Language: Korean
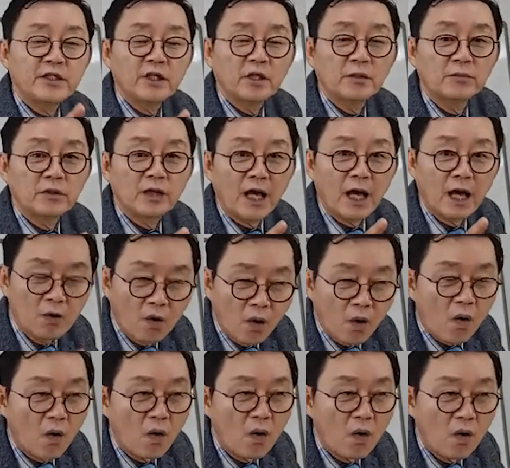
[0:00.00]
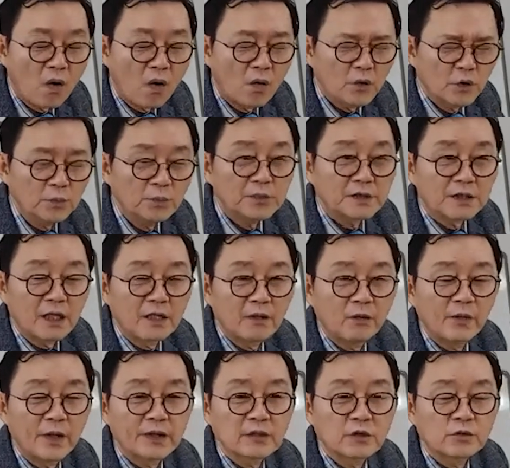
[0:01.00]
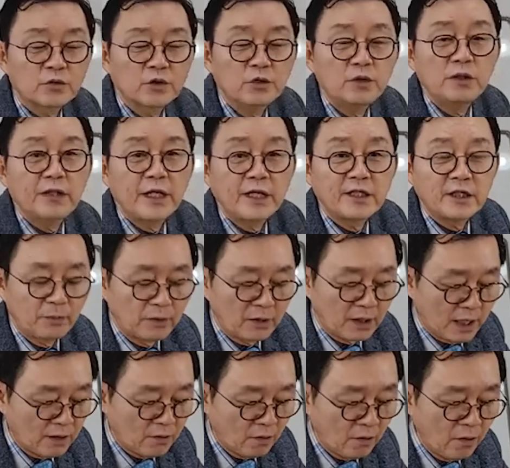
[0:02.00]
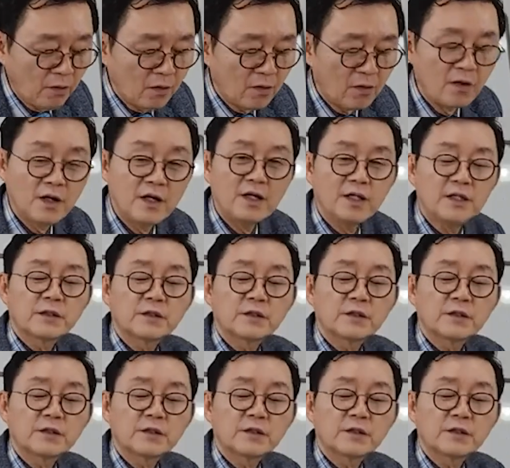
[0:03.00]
대접을 하고 룸살롱에서 술 대접을 하고